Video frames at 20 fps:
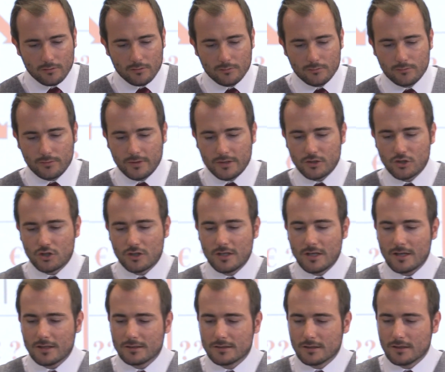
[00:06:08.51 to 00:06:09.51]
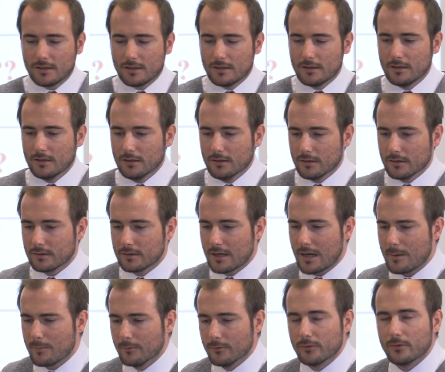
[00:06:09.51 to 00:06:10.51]
verstärkter äh,
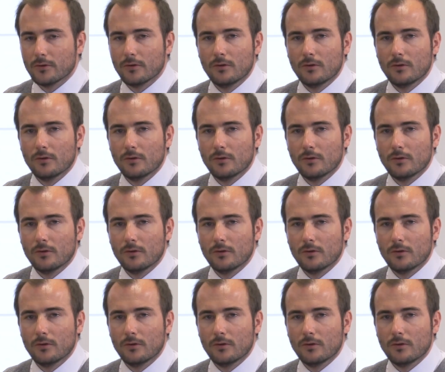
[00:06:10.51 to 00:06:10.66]
Kampf